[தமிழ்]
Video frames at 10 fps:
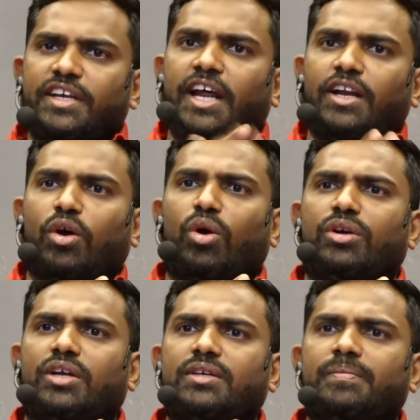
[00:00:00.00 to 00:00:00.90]
திடன்
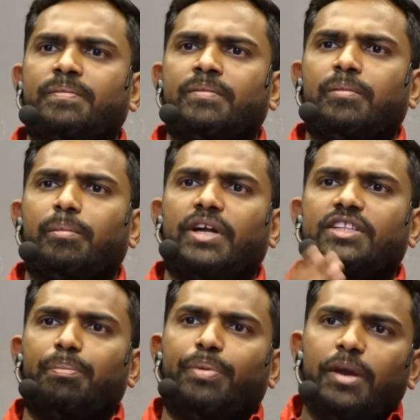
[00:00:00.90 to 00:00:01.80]
கொண்டு பட்
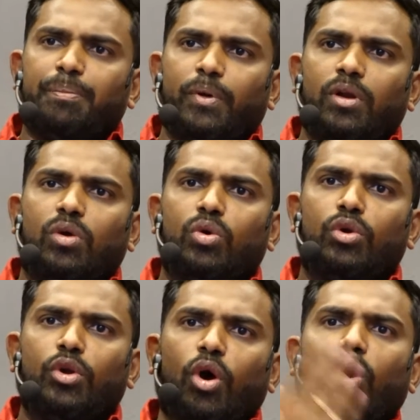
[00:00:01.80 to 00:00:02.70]
த பீப்புள் ஹூ
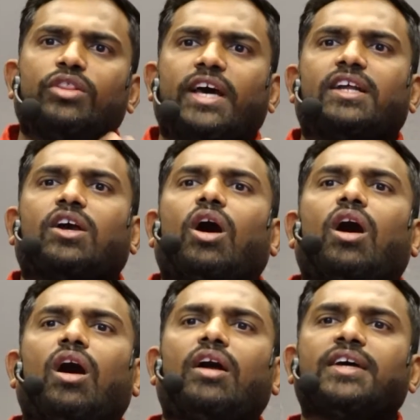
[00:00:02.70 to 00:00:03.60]
நோ தர்
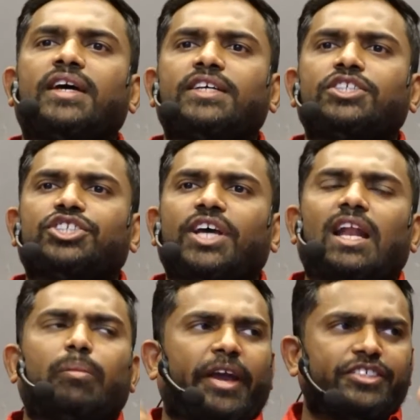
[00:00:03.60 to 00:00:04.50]
காட்
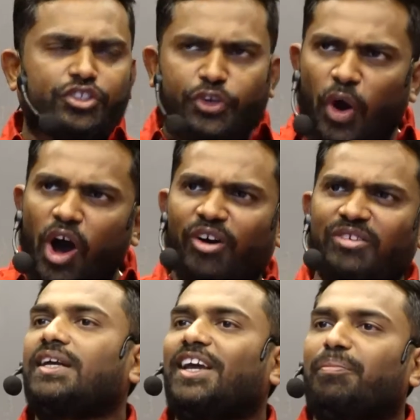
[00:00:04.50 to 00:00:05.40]
ஷால் பி ஸ்ட்ராங்
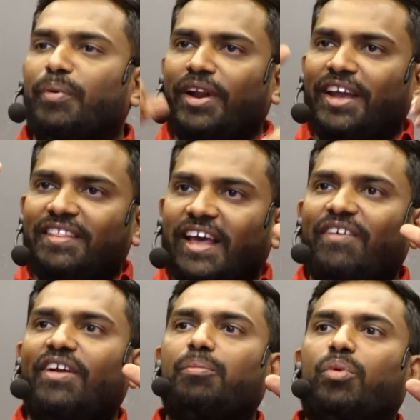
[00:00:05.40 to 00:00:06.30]
எப்போ நீங்கள்
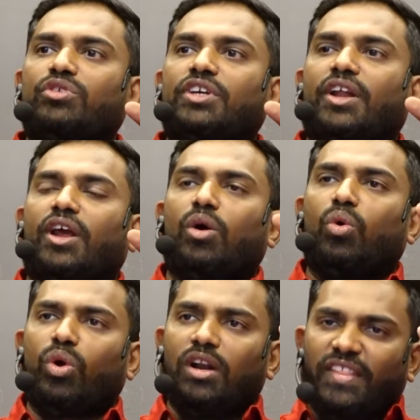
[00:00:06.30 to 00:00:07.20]
தேவனை புரிஞ்சுக்கிறீங்களோ
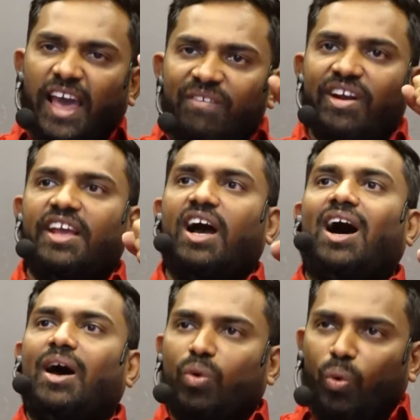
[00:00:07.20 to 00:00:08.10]
உங்கள் தேவன்
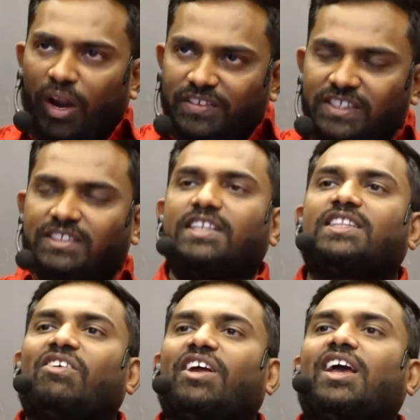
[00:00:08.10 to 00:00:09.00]
யார் உங்களை
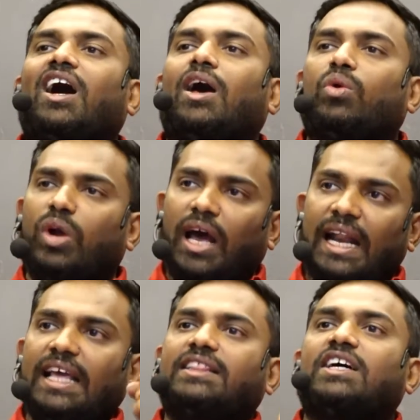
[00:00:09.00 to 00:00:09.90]
சிருஷ்டித்தவர் யார் உங்களை
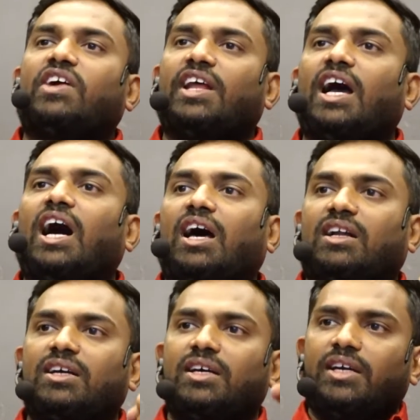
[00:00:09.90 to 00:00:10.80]
அழைத்தவர் யார்
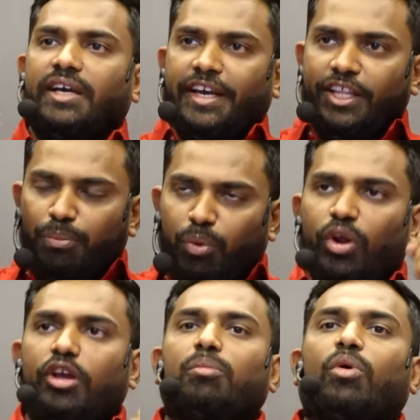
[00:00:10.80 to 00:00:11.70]
இது
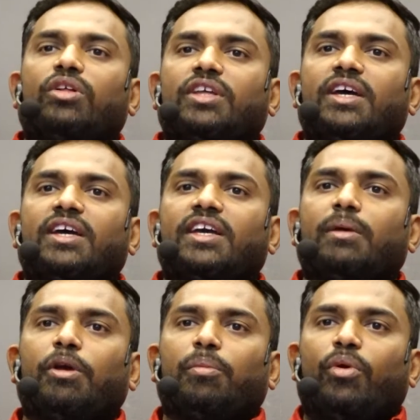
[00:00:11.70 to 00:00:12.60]
புரியும் போது
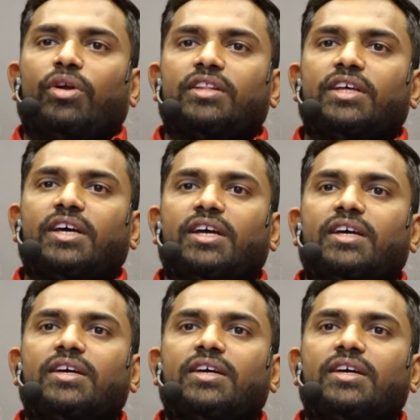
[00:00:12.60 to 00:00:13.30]
எப்படி போட்டிருக்குது